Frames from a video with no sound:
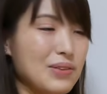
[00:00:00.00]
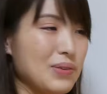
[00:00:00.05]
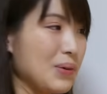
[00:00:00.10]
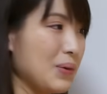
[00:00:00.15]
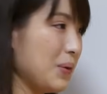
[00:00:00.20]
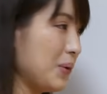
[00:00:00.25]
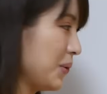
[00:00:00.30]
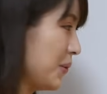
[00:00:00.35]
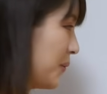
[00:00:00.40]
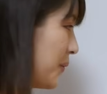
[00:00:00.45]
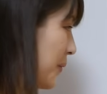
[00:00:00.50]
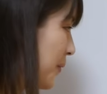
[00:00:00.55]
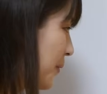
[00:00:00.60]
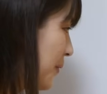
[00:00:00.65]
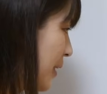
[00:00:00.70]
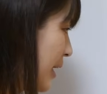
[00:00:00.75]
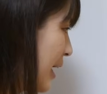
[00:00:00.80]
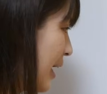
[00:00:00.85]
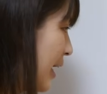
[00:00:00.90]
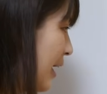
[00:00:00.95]
というこ
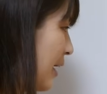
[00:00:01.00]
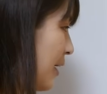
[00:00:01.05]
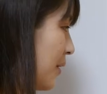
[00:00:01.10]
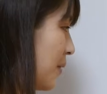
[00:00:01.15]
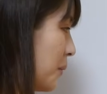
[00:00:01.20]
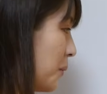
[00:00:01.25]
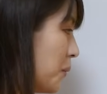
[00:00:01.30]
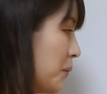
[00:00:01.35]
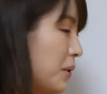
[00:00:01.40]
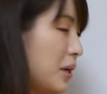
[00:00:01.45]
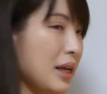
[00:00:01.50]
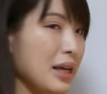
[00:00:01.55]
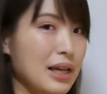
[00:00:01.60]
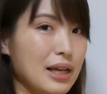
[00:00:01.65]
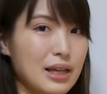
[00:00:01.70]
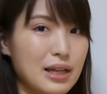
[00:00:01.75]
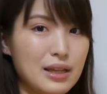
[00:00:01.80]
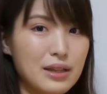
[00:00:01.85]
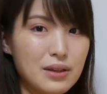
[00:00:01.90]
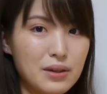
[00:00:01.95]
とでここに
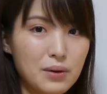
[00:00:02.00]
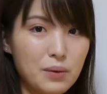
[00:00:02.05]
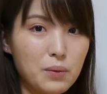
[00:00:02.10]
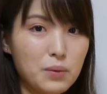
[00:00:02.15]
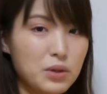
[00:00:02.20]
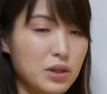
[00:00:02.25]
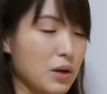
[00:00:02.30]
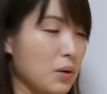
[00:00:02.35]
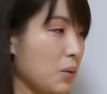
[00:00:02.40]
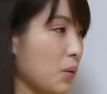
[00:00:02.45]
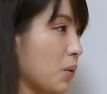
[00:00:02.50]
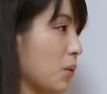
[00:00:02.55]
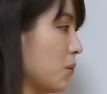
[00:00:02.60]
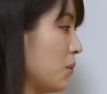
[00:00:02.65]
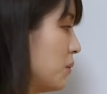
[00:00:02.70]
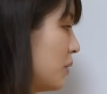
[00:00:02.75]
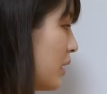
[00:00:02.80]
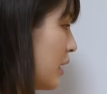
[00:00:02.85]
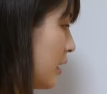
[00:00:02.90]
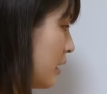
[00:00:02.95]
香車を
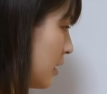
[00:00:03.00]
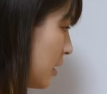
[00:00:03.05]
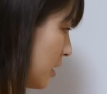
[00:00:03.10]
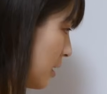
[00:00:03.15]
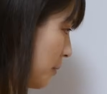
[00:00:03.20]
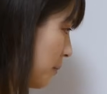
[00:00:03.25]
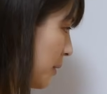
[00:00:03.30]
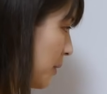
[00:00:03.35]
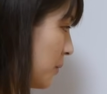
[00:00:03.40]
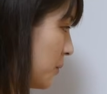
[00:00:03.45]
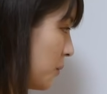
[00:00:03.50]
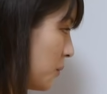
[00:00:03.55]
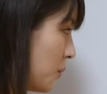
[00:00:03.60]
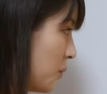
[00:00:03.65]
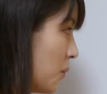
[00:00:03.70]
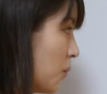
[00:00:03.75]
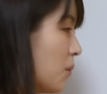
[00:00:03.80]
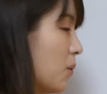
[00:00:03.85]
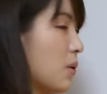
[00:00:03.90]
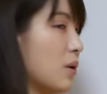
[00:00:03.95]
打たれてしまう
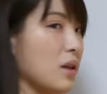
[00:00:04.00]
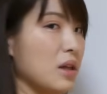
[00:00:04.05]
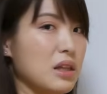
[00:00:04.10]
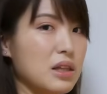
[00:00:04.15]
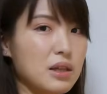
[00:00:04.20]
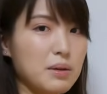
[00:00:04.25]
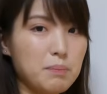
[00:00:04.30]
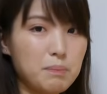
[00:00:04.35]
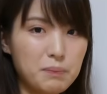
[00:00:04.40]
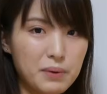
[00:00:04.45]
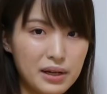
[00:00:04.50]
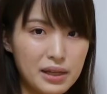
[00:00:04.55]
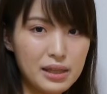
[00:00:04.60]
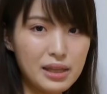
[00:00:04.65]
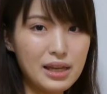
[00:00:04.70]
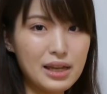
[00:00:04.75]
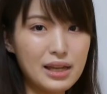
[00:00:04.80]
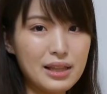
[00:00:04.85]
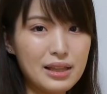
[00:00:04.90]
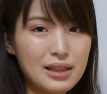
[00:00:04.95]
と失敗
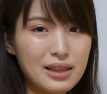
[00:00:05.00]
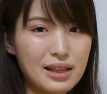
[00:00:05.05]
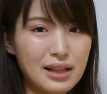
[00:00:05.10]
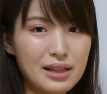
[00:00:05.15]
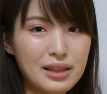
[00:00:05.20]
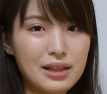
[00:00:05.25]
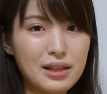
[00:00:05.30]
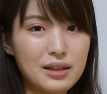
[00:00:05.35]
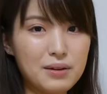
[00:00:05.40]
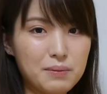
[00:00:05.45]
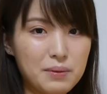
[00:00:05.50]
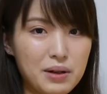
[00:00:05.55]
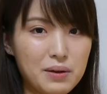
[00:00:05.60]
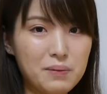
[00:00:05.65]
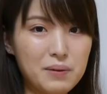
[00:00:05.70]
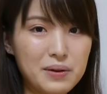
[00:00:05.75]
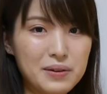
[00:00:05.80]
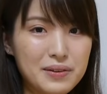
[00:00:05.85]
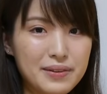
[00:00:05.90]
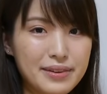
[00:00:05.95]
になってしまい
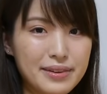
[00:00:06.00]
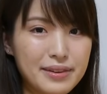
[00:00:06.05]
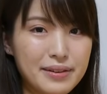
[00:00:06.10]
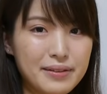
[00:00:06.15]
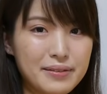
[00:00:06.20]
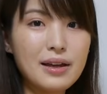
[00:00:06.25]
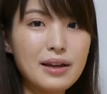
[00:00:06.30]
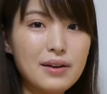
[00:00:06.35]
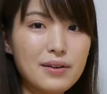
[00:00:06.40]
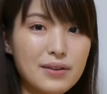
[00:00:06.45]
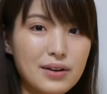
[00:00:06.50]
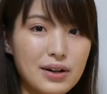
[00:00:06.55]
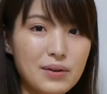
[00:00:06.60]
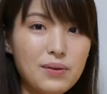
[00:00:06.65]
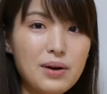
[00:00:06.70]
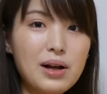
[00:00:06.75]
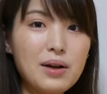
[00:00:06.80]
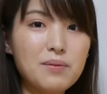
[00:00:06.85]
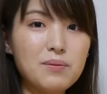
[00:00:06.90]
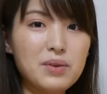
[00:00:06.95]
ます。これ
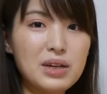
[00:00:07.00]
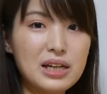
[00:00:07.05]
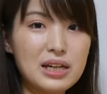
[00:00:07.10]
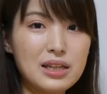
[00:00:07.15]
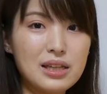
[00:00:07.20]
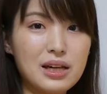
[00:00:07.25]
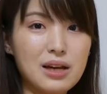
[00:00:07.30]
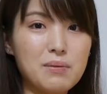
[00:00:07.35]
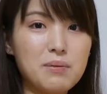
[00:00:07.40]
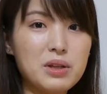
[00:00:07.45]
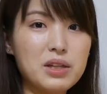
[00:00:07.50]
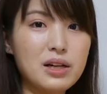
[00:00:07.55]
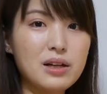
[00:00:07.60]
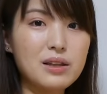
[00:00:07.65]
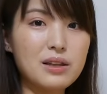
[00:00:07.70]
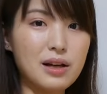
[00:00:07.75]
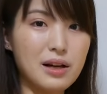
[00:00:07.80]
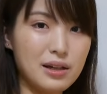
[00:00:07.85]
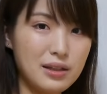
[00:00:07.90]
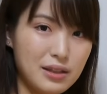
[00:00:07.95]
は右四間飛車
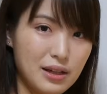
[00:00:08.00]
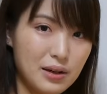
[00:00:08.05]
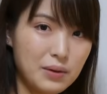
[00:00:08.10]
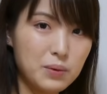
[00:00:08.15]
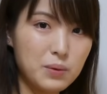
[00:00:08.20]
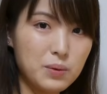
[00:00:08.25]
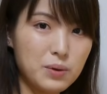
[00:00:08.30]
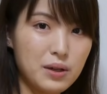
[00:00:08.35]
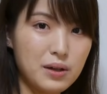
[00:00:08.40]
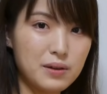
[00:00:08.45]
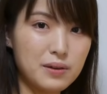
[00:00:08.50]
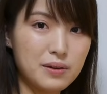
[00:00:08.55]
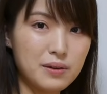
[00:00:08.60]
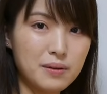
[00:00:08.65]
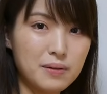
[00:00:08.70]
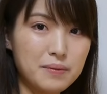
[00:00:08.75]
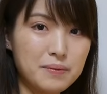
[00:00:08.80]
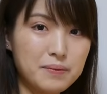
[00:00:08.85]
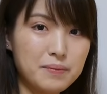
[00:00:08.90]
大成功です。